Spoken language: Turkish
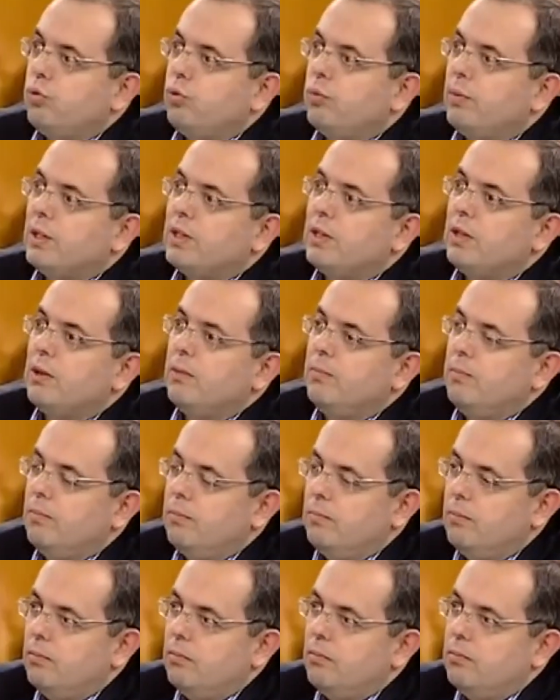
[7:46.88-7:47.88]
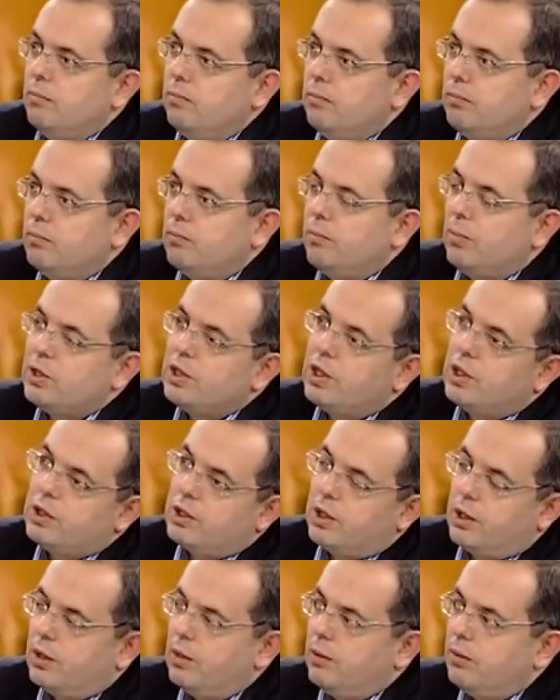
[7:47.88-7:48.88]
türbesi.
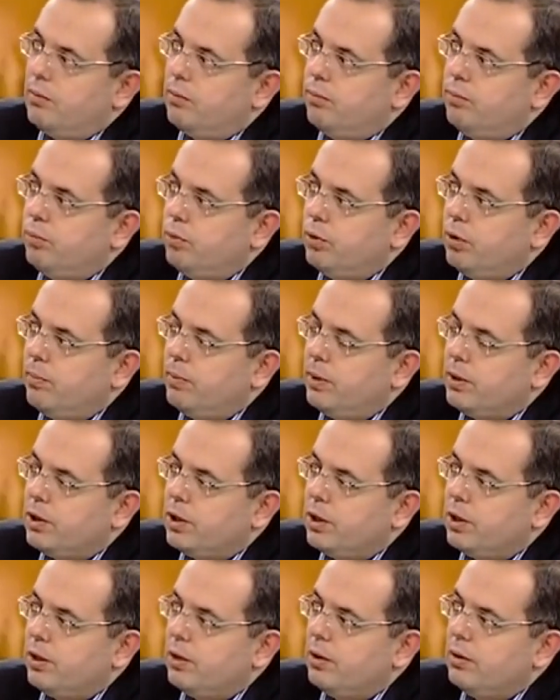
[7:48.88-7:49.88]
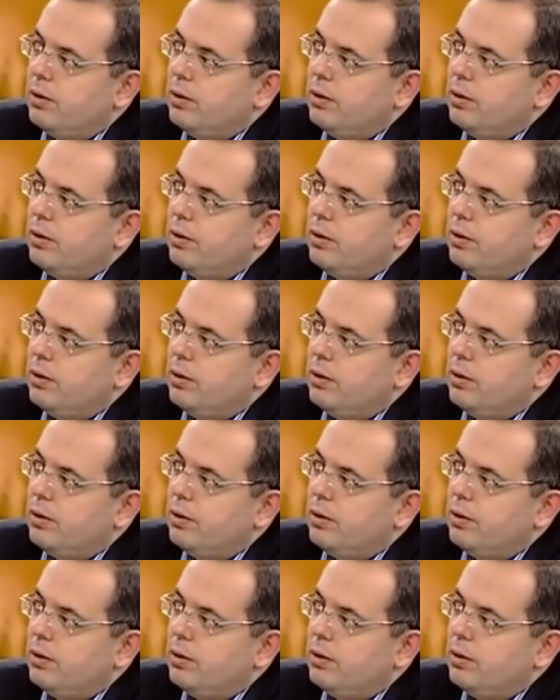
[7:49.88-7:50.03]
Macaristan'da, evet. Budapeşte'de.